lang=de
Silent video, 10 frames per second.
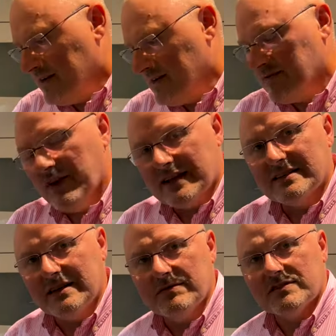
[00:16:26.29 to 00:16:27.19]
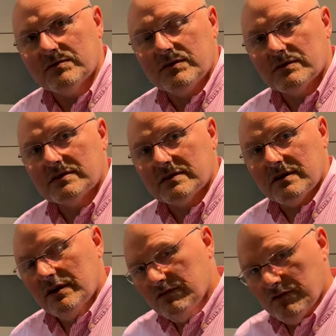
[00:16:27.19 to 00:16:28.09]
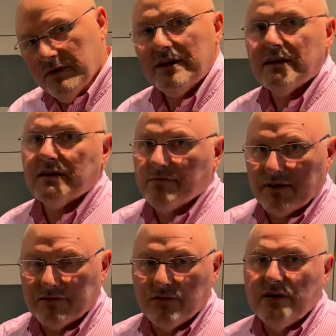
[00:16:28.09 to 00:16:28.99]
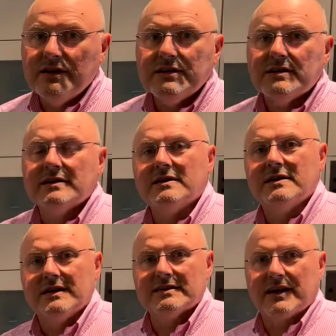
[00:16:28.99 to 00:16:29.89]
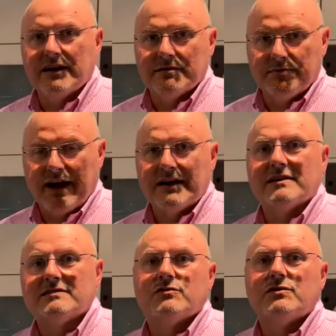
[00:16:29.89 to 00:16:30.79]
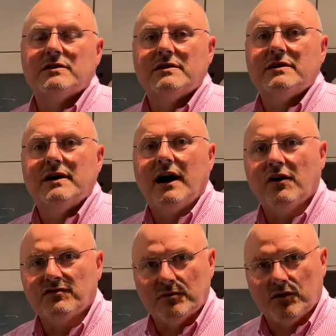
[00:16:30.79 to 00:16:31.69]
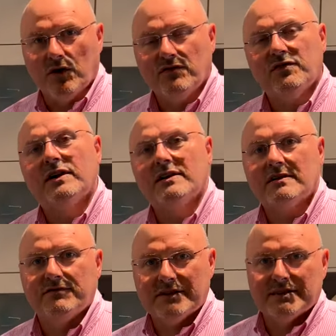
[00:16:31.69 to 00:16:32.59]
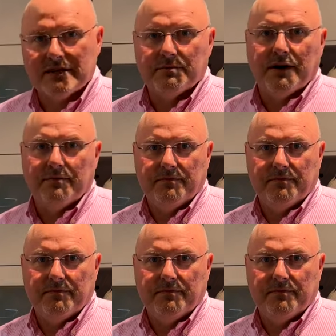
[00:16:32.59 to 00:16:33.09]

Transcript: das flexibel zu benutzen. Für mich persönlich ist eine Bräterzone auf dem Kochfeld verzichtbar.